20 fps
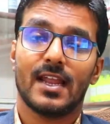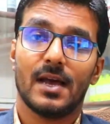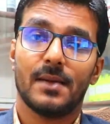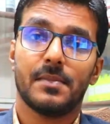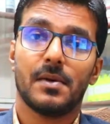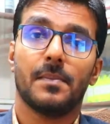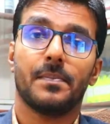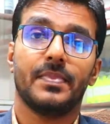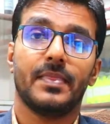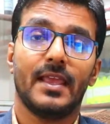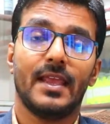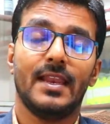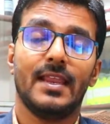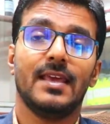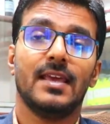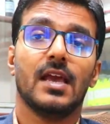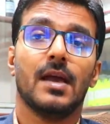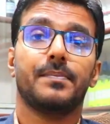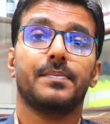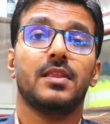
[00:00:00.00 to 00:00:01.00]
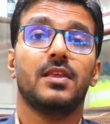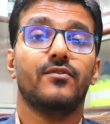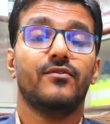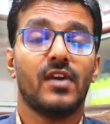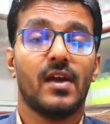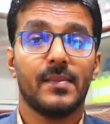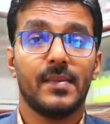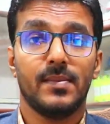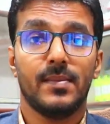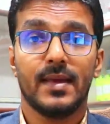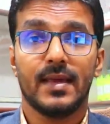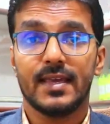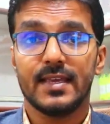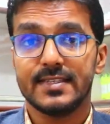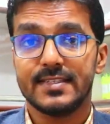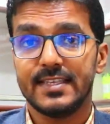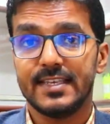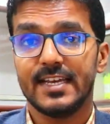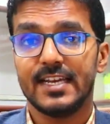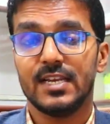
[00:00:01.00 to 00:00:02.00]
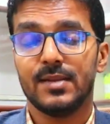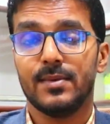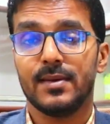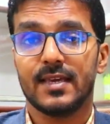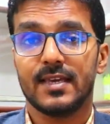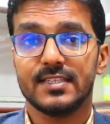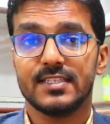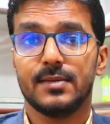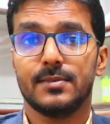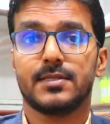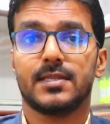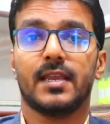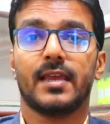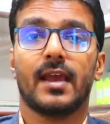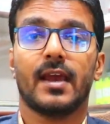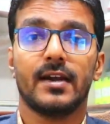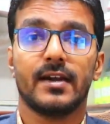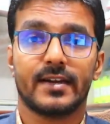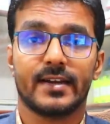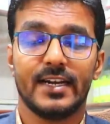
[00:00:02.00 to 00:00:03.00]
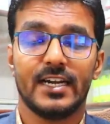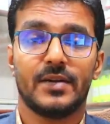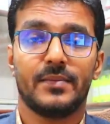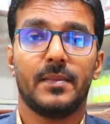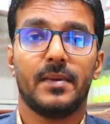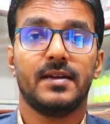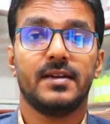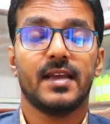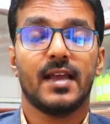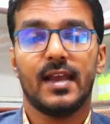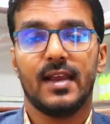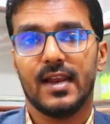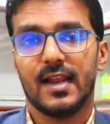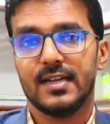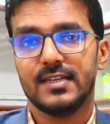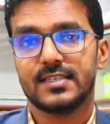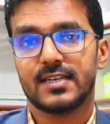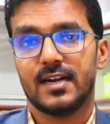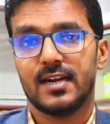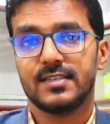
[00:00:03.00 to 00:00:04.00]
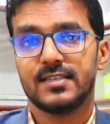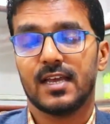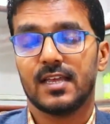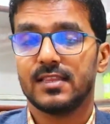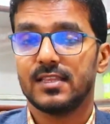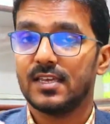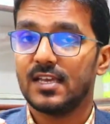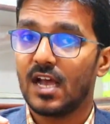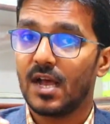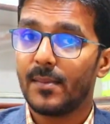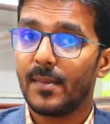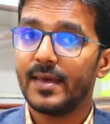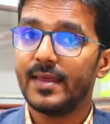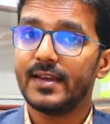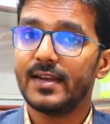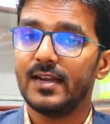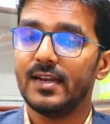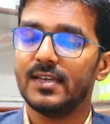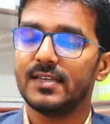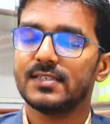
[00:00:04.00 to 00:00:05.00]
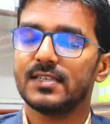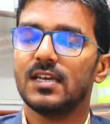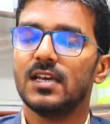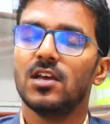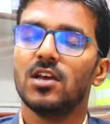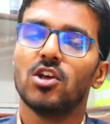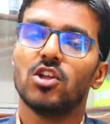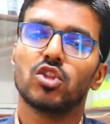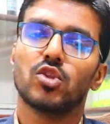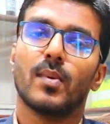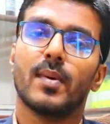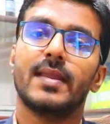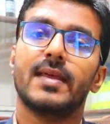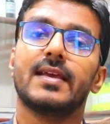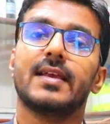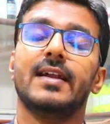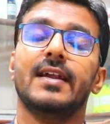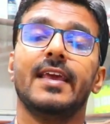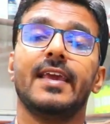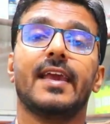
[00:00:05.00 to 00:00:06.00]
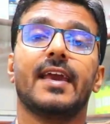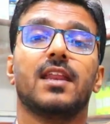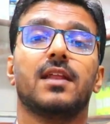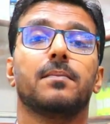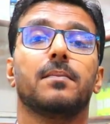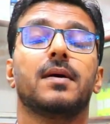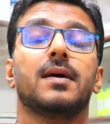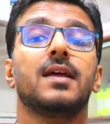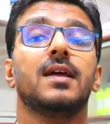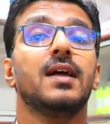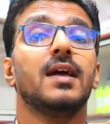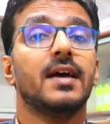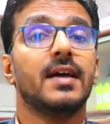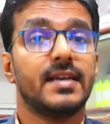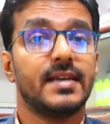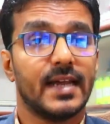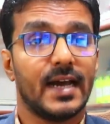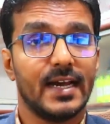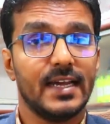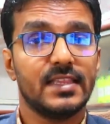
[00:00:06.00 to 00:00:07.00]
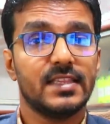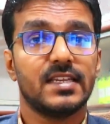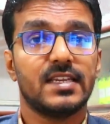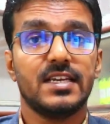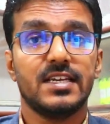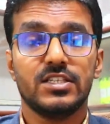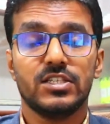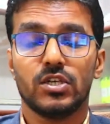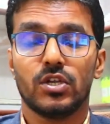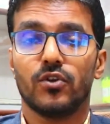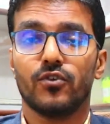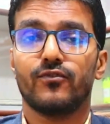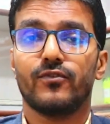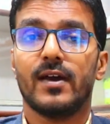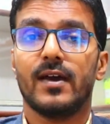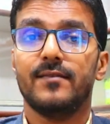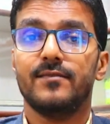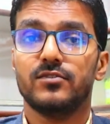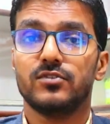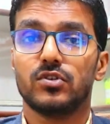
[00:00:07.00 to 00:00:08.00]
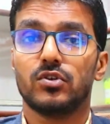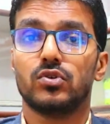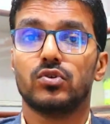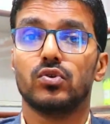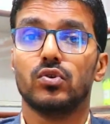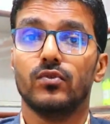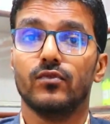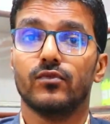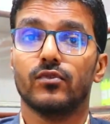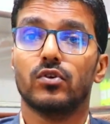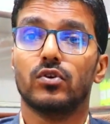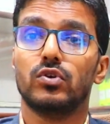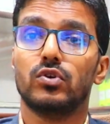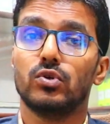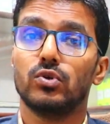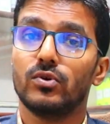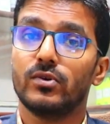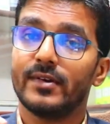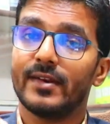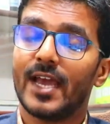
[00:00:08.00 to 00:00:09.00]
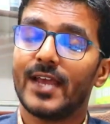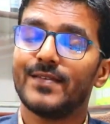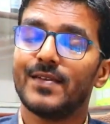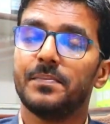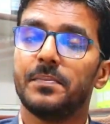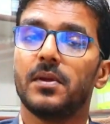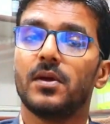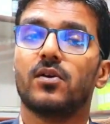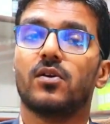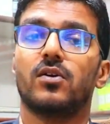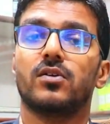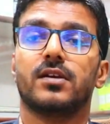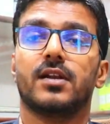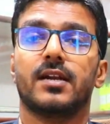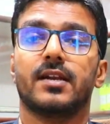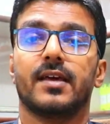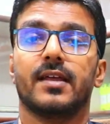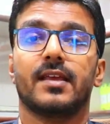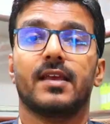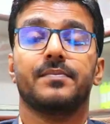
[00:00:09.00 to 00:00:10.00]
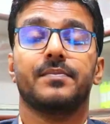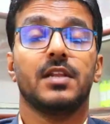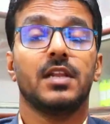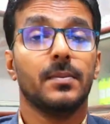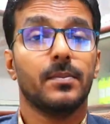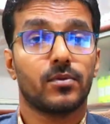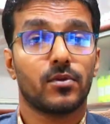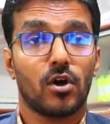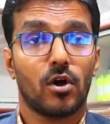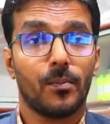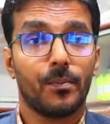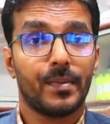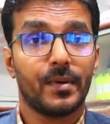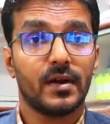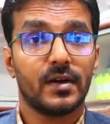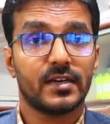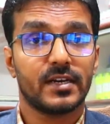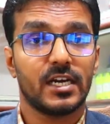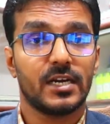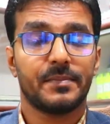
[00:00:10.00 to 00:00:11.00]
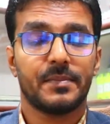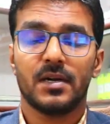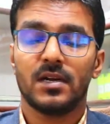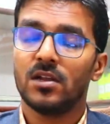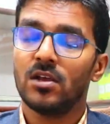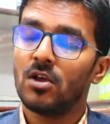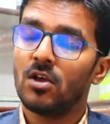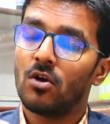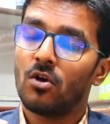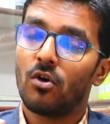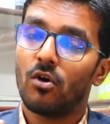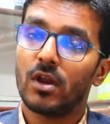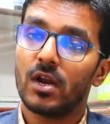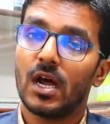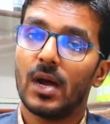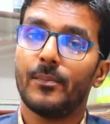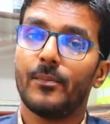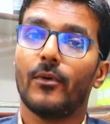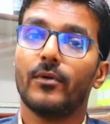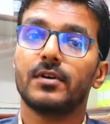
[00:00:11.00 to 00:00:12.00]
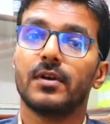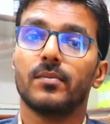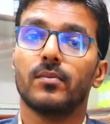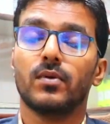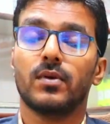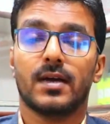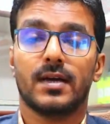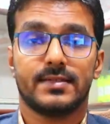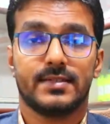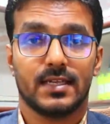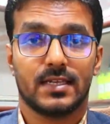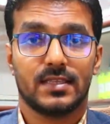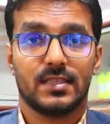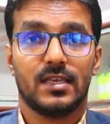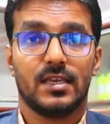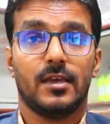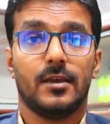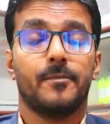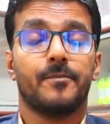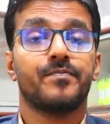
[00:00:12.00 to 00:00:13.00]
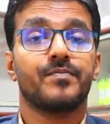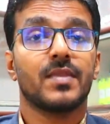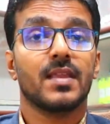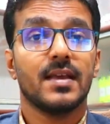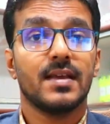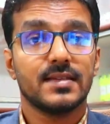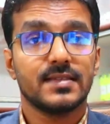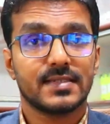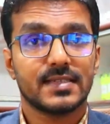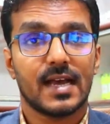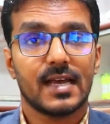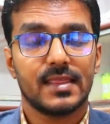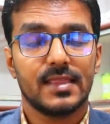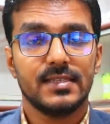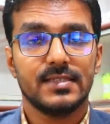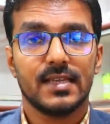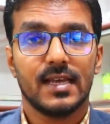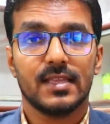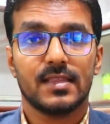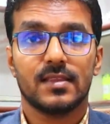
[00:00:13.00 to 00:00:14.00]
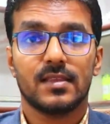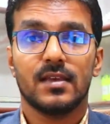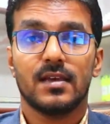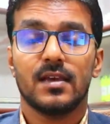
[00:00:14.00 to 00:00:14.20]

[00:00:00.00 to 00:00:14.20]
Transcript: आप अपने लिए अपनी फैमिली में किसी के लिए भी किसी भी तरीके का ट्रीटमेंट या इलाज कराना चाहते हैं हमारी क्लिनिक से हमारी क्लिनिक के नंबर नाइन थ्री जीरो फाइव जीरो टू फोर टू नाइन वन पर कॉन्टैक्ट करके अपने लिए प्रॉपर ट्रीटमेंट और अपॉइंटमेंट बुक कर सकते हैं साथ ही साथ